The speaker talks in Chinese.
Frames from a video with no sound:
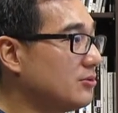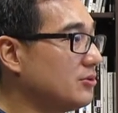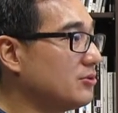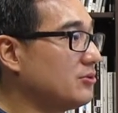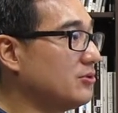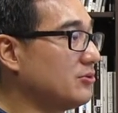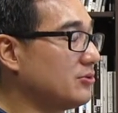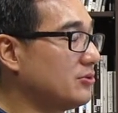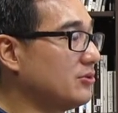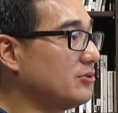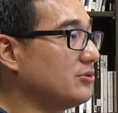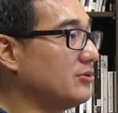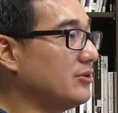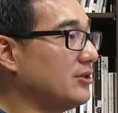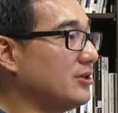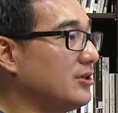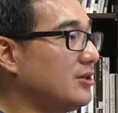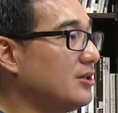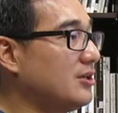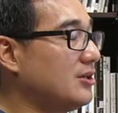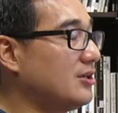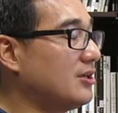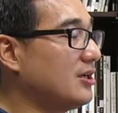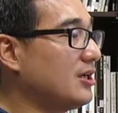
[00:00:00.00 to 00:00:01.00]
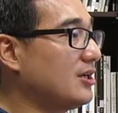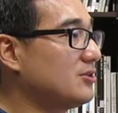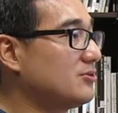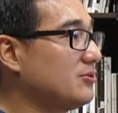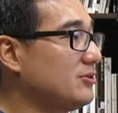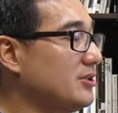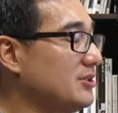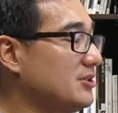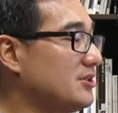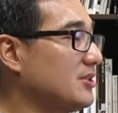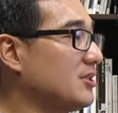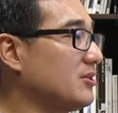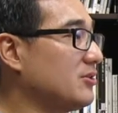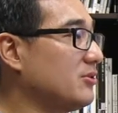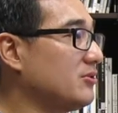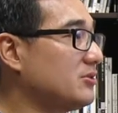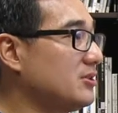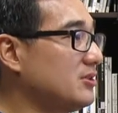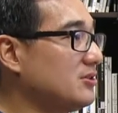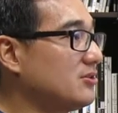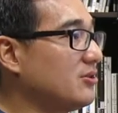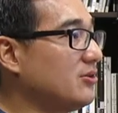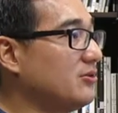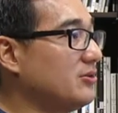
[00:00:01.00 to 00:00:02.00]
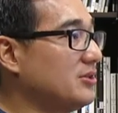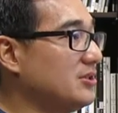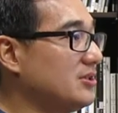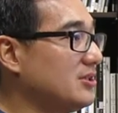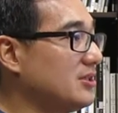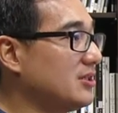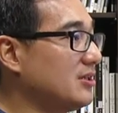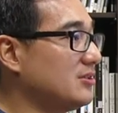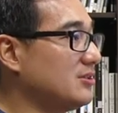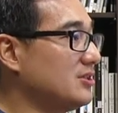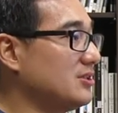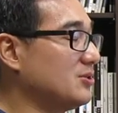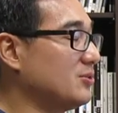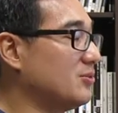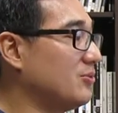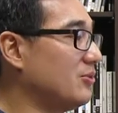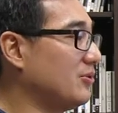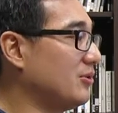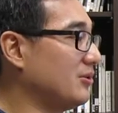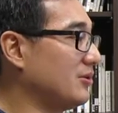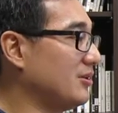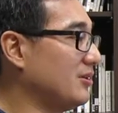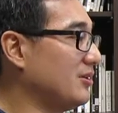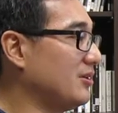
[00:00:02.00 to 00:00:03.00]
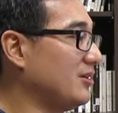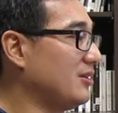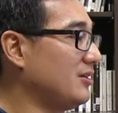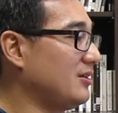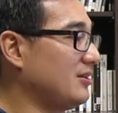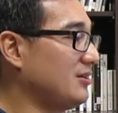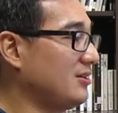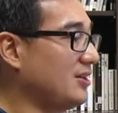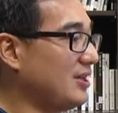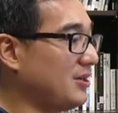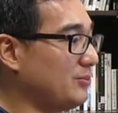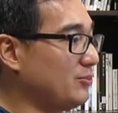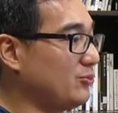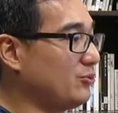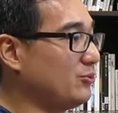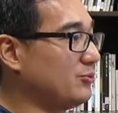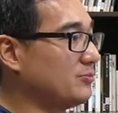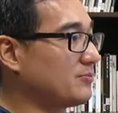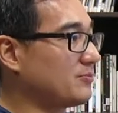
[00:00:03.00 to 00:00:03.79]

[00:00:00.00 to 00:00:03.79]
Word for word: 对对对对，那所以这个东西都一定要经过内部